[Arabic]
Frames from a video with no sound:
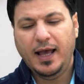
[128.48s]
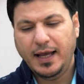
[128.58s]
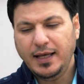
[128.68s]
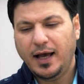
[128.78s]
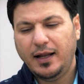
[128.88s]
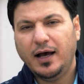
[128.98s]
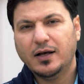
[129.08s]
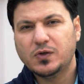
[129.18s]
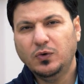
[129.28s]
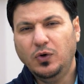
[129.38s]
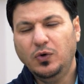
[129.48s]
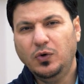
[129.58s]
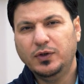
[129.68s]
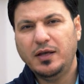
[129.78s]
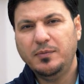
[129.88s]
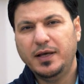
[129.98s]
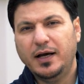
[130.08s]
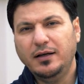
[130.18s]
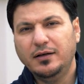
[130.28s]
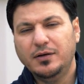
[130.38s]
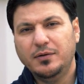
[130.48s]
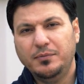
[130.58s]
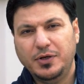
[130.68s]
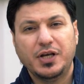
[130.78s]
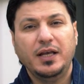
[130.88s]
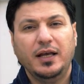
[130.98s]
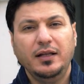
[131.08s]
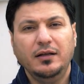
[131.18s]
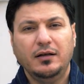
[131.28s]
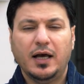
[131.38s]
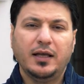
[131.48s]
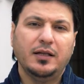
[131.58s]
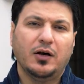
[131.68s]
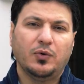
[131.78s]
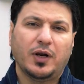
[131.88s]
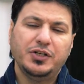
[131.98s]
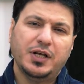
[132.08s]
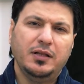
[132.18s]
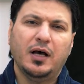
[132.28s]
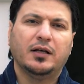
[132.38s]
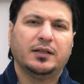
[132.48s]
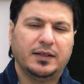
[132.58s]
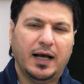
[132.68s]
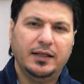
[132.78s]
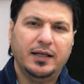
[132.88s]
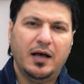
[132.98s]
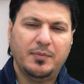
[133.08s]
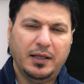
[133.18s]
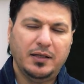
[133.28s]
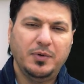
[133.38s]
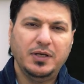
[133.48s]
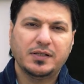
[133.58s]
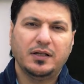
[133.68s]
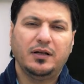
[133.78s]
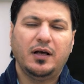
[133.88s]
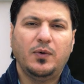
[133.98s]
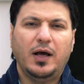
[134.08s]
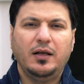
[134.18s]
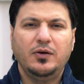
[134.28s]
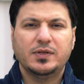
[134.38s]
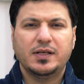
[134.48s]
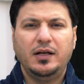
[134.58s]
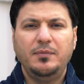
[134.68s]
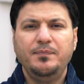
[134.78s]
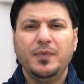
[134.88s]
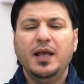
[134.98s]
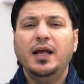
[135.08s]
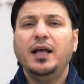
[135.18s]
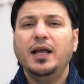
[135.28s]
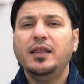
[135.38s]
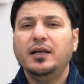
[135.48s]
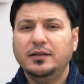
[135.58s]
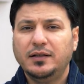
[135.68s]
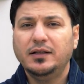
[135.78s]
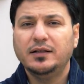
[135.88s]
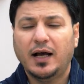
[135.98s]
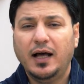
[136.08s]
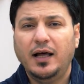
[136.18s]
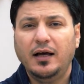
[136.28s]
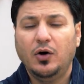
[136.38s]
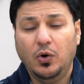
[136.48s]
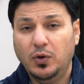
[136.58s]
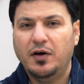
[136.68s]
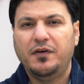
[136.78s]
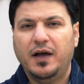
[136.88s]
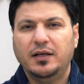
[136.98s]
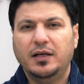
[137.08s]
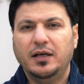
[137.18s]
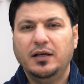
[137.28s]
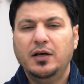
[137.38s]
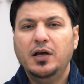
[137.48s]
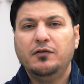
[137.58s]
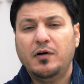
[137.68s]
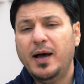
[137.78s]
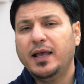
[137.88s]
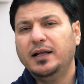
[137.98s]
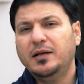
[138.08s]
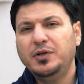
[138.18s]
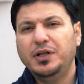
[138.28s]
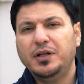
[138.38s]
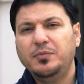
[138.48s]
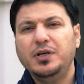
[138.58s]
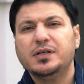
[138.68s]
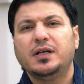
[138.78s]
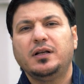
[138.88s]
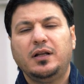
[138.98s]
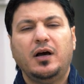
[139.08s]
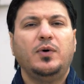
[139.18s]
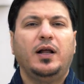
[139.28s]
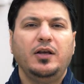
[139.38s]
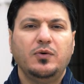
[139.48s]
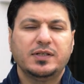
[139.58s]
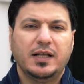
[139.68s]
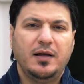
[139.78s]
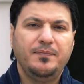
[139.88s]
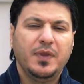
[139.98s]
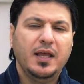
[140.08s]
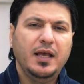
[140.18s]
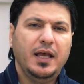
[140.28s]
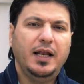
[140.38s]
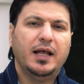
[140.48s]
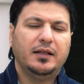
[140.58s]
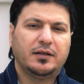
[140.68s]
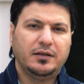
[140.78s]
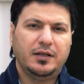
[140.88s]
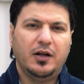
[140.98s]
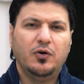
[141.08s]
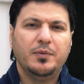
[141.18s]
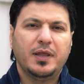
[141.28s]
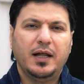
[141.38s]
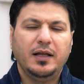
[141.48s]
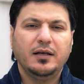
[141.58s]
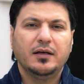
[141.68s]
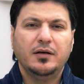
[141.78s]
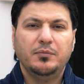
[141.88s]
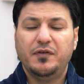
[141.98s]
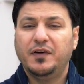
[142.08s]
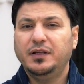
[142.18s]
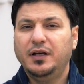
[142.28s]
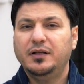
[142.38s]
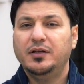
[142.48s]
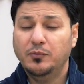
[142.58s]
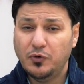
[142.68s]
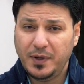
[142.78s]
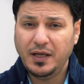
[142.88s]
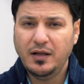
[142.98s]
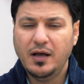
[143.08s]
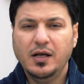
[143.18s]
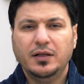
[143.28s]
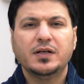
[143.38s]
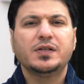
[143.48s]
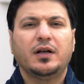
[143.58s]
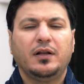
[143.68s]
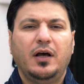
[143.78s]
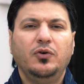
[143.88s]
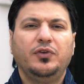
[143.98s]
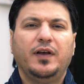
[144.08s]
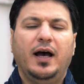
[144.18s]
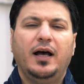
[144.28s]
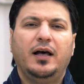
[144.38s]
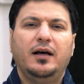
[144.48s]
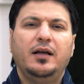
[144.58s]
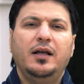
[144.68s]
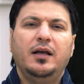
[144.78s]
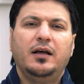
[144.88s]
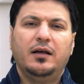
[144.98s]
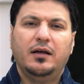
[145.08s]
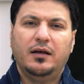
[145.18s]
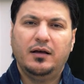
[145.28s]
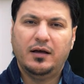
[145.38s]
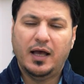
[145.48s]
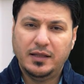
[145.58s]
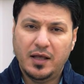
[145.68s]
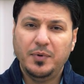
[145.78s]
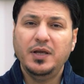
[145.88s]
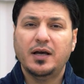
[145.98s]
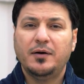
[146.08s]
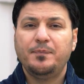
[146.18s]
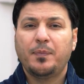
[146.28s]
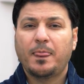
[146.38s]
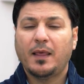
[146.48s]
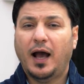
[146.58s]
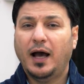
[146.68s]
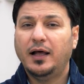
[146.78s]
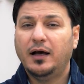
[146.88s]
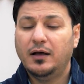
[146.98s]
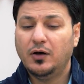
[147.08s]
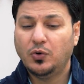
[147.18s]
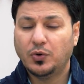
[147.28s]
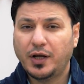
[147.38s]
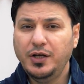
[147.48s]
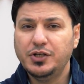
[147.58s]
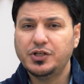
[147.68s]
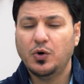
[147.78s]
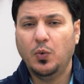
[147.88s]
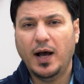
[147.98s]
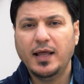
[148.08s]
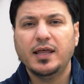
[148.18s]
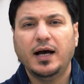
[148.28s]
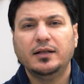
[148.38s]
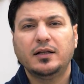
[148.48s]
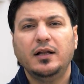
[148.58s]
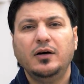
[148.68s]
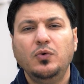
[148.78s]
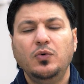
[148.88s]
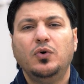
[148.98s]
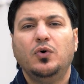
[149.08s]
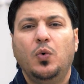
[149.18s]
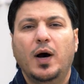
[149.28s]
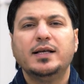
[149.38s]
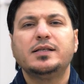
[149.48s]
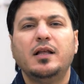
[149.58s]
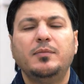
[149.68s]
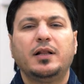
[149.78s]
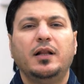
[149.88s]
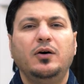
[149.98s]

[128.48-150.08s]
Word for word: هيأ لها صلح الحديبيه بشيء لكن قريشا نقضت عهدها مع النبي صلى الله عليه وسلم اذ اعتدت على حلفائه فما كان من النبي صلى الله عليه وسلم الا ان رد لهم ذلك بفتح مبين نصر الله تعالى آه، النبي على قريش واذعنت له واسلمت